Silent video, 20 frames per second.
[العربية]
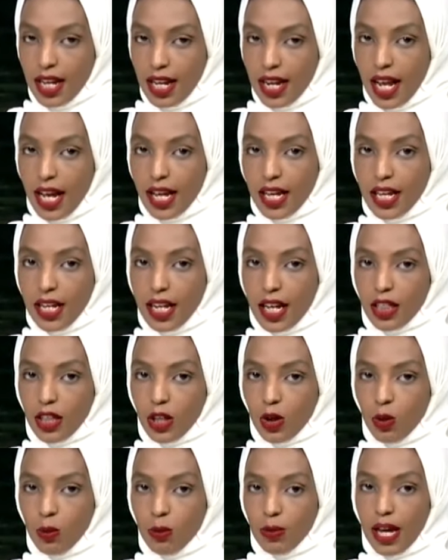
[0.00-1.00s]
لكن
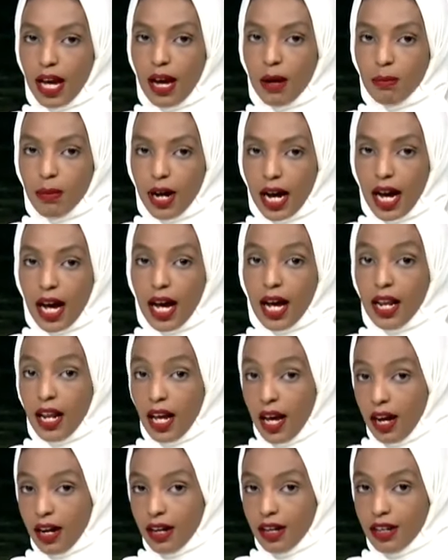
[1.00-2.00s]
أثيوبيا معها
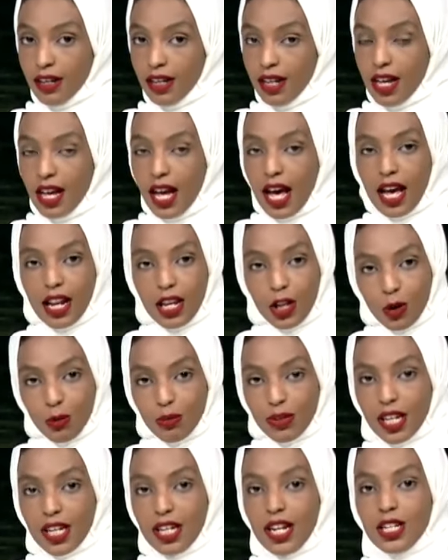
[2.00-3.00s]
الحق هل
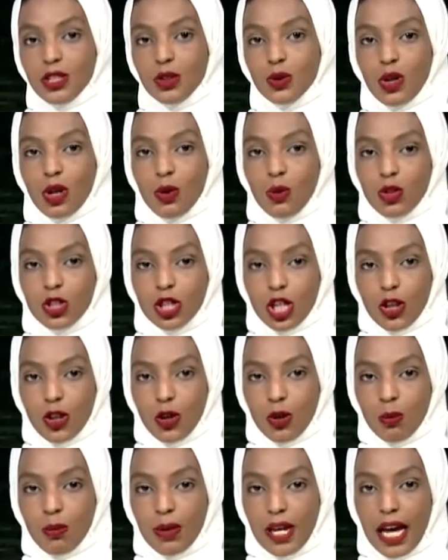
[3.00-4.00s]
يمكن أن تروج
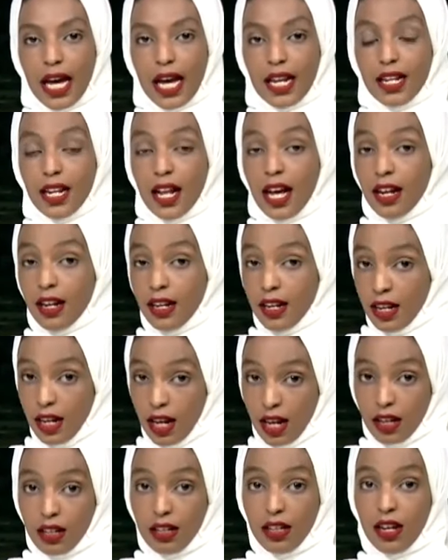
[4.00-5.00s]
أثيوبيا
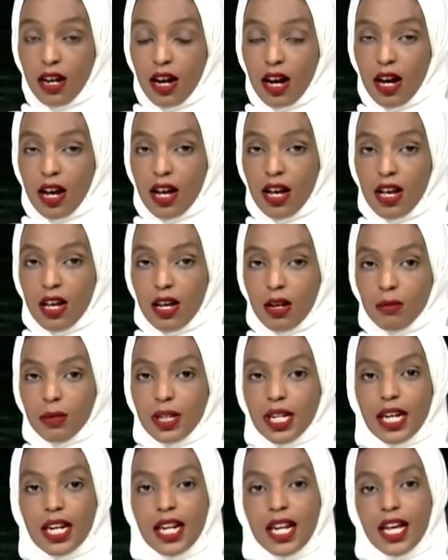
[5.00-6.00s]
للحقيقة
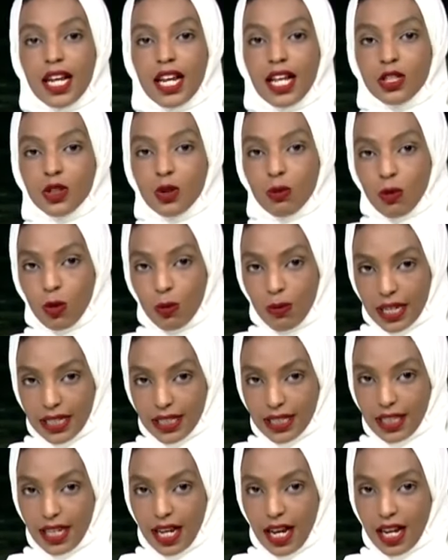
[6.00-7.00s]
من خلال
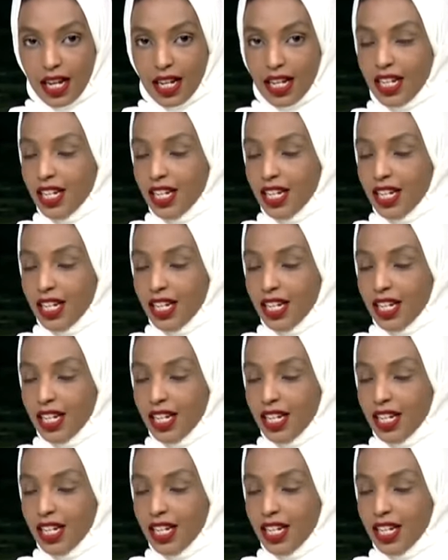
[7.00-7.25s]
الدبلوماسية؟